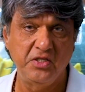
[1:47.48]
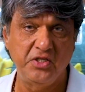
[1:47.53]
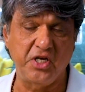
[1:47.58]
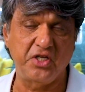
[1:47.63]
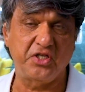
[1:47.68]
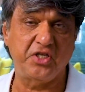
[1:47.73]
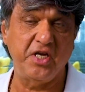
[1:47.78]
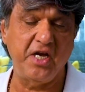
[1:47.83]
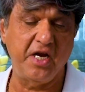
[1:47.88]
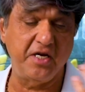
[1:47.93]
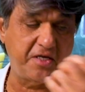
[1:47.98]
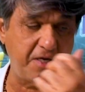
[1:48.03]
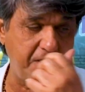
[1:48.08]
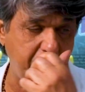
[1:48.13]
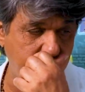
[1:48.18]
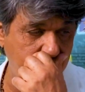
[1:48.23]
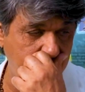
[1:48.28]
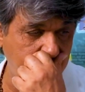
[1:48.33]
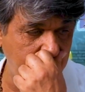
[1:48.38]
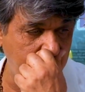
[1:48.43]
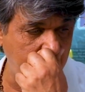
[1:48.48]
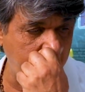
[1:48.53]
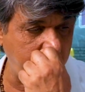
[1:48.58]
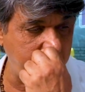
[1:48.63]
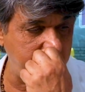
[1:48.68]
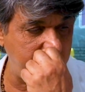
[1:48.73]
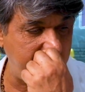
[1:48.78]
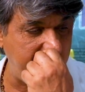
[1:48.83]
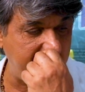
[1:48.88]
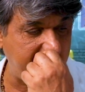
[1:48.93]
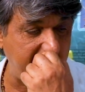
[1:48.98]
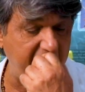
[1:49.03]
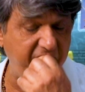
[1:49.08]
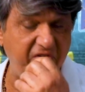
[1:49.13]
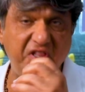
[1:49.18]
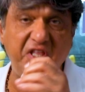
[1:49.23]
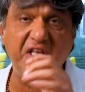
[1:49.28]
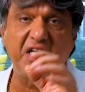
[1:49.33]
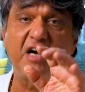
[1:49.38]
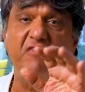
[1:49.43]
जैसे ही एंटर करती है अब लिखी
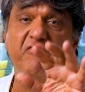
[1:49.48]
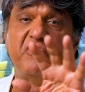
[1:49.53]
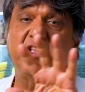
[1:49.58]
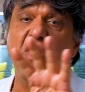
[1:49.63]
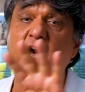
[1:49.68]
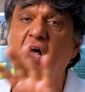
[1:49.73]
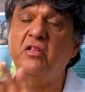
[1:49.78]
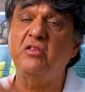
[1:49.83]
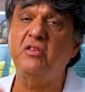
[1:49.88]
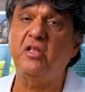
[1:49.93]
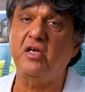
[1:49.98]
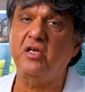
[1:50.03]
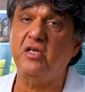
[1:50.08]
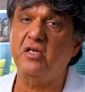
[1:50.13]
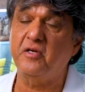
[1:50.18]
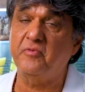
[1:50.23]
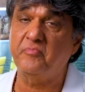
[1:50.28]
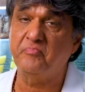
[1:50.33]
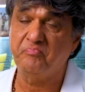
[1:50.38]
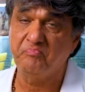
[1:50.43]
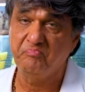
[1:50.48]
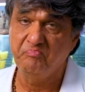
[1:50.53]
विधि का विधान देखिए